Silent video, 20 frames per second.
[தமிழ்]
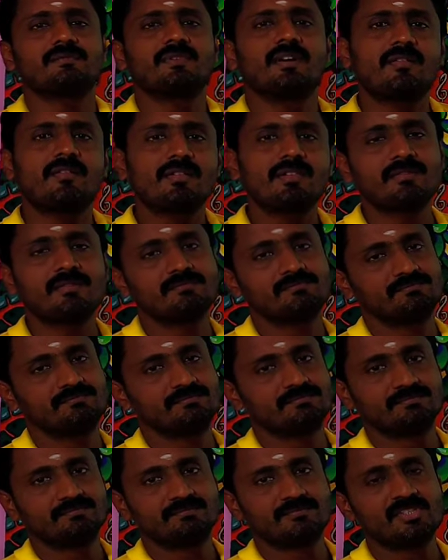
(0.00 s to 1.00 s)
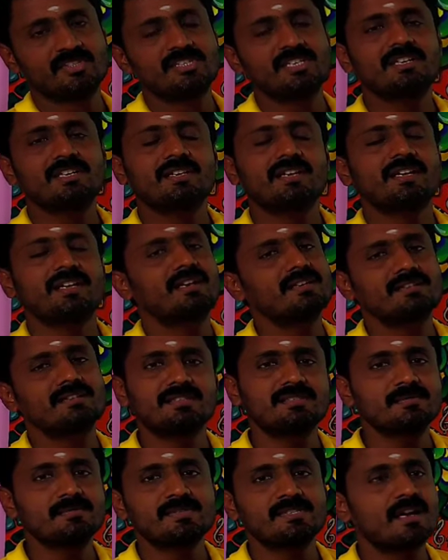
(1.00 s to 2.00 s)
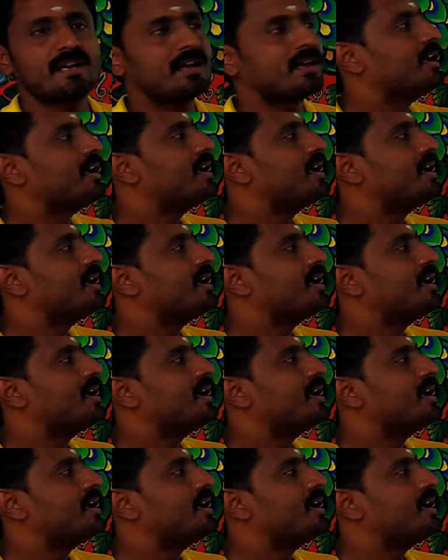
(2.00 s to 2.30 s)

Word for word: அவ்வளோதான் ஸ்டீல்னால் என்னென்னு தெரிஞ்சு வச்சா